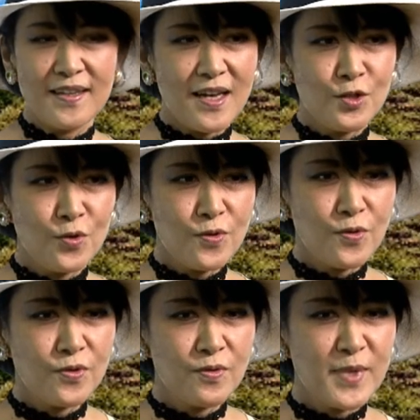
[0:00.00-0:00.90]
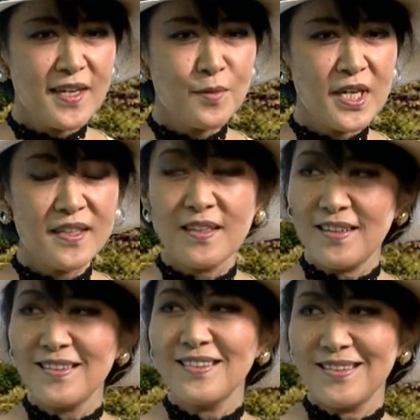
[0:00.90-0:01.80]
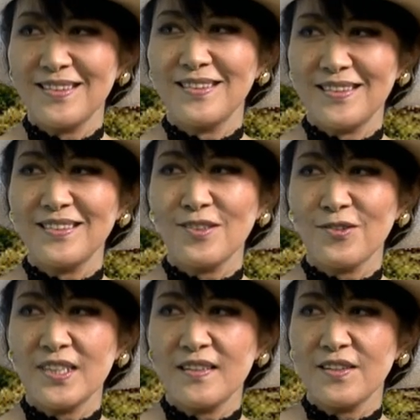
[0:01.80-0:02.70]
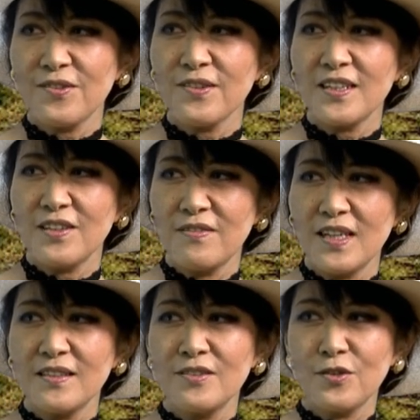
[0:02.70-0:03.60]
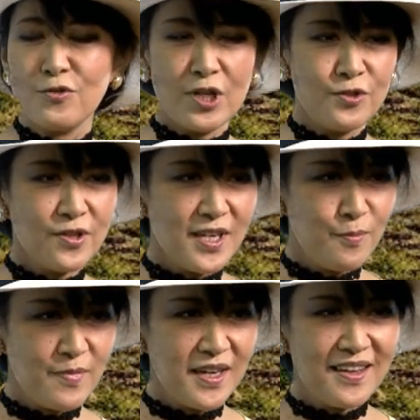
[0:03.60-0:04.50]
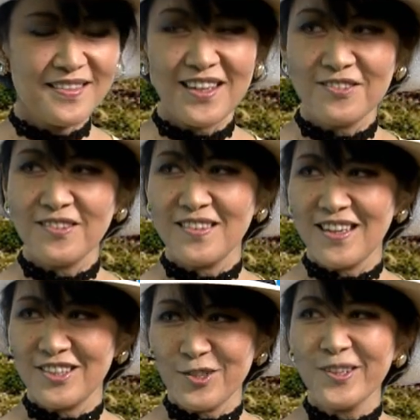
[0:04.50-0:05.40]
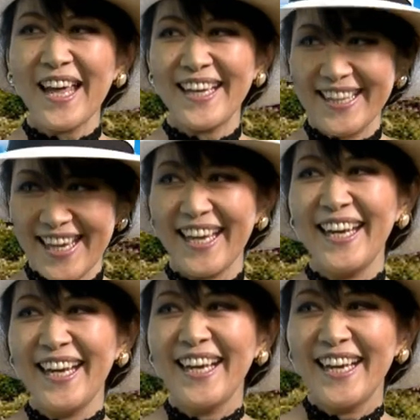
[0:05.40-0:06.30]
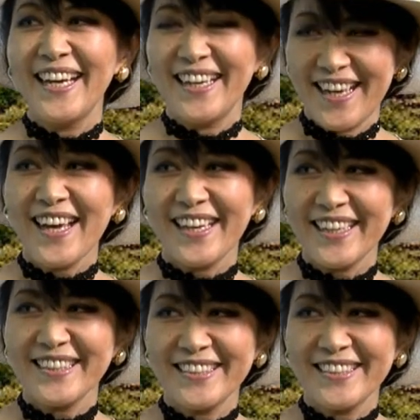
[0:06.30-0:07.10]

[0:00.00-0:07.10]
あの3日前にそこに行った時にはちょっとあの鍵盤がなくない状態ではい、